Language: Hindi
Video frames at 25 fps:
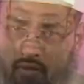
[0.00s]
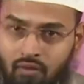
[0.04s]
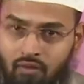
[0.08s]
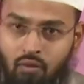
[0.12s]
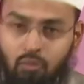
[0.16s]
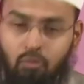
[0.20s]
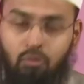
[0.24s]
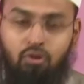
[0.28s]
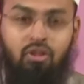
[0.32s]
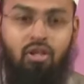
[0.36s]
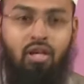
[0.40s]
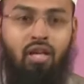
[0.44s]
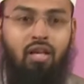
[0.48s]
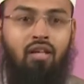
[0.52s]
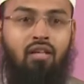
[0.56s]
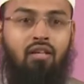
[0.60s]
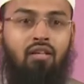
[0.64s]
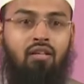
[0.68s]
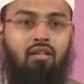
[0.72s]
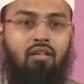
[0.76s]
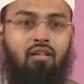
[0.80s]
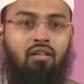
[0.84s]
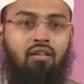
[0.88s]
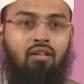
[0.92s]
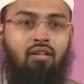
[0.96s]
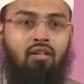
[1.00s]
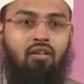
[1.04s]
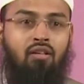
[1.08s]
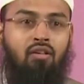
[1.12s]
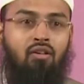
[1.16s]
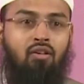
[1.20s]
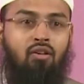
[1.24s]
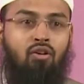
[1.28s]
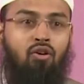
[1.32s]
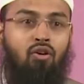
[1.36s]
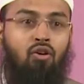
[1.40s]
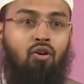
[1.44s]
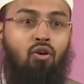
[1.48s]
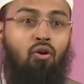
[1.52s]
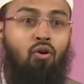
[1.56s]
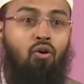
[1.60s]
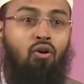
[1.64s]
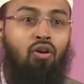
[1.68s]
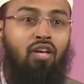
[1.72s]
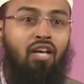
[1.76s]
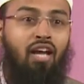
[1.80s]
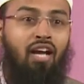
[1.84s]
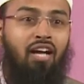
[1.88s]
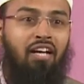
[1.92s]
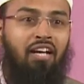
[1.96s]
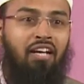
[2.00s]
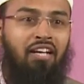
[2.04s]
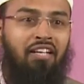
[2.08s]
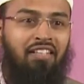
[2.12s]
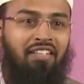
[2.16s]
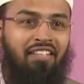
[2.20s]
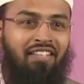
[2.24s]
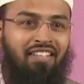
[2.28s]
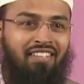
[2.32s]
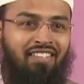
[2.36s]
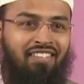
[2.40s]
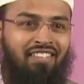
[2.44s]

वो बुत है लोग क्या कहेंगे